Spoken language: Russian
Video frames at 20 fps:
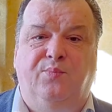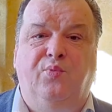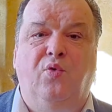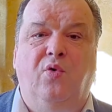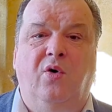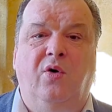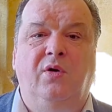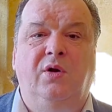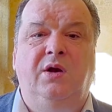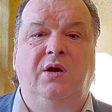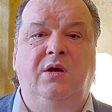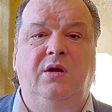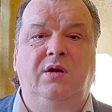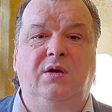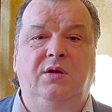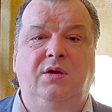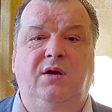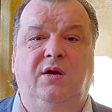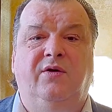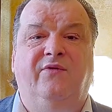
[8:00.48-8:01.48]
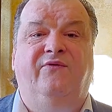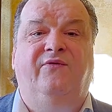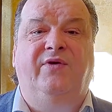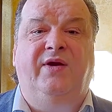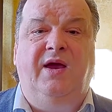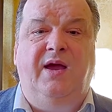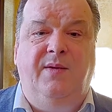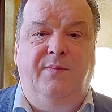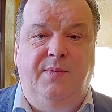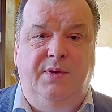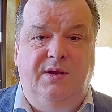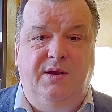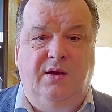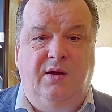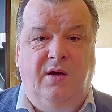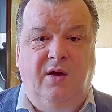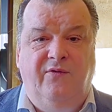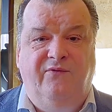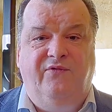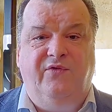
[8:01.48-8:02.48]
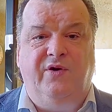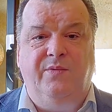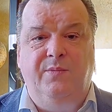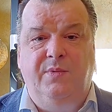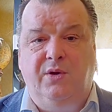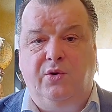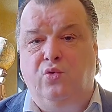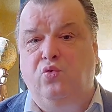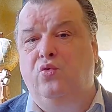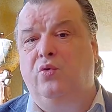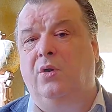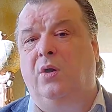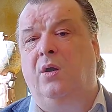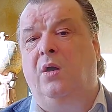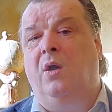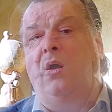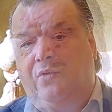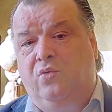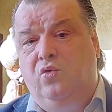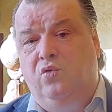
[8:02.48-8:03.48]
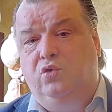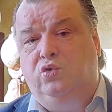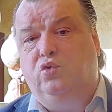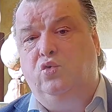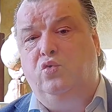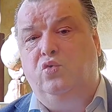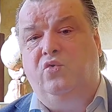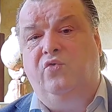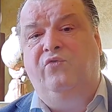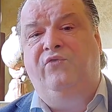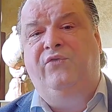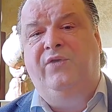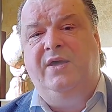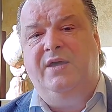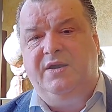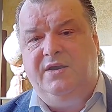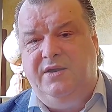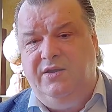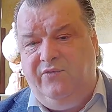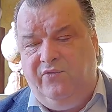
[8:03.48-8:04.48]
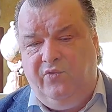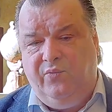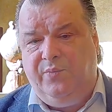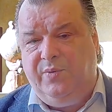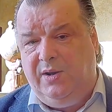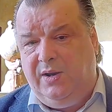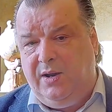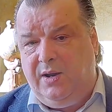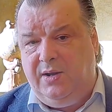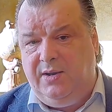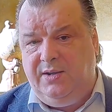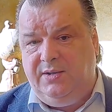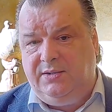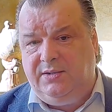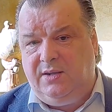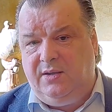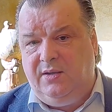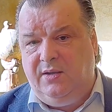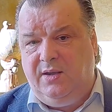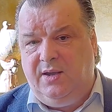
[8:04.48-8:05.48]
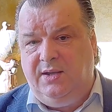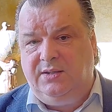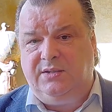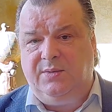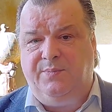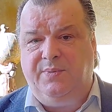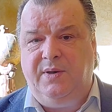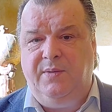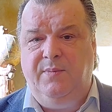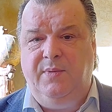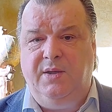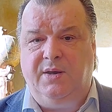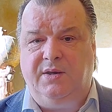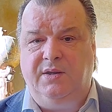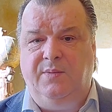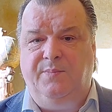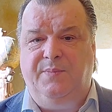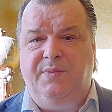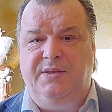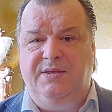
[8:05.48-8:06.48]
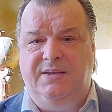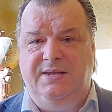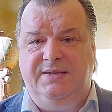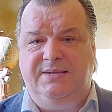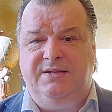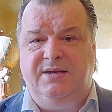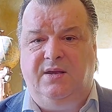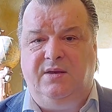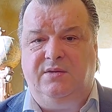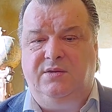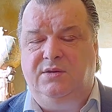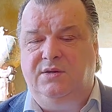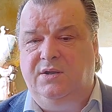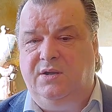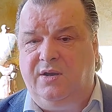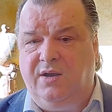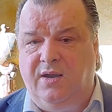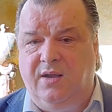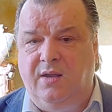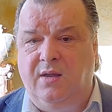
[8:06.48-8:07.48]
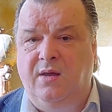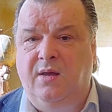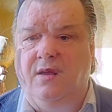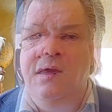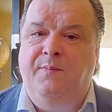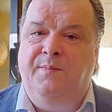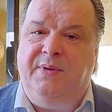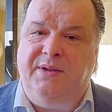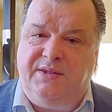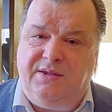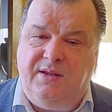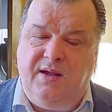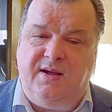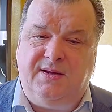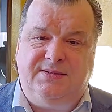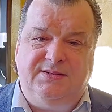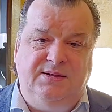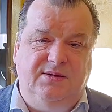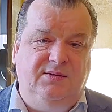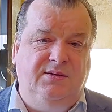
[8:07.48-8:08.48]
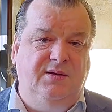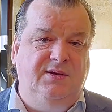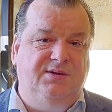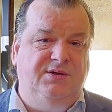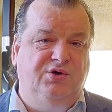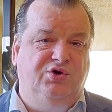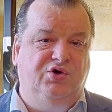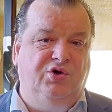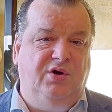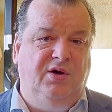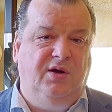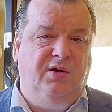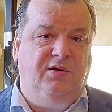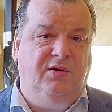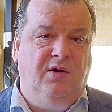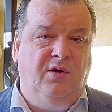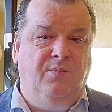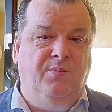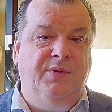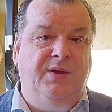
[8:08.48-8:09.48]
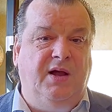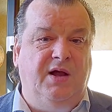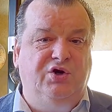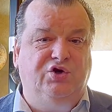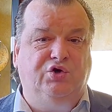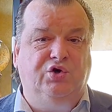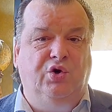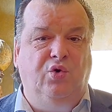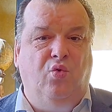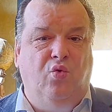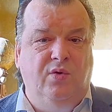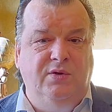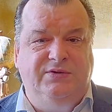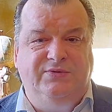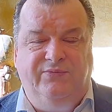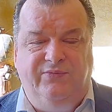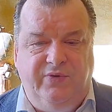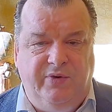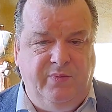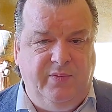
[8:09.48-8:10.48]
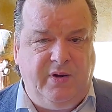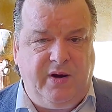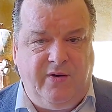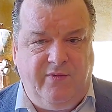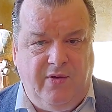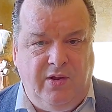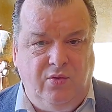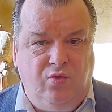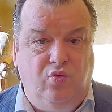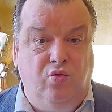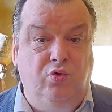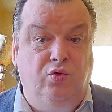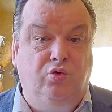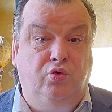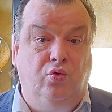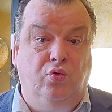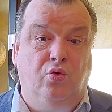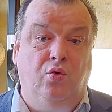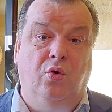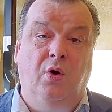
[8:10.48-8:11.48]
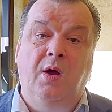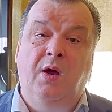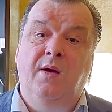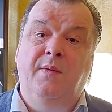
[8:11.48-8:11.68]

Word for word: по линии времени, формируя культуру верхнего палеолита, это примерно 50 15 тысяч лет. Дальше он сформировал культуру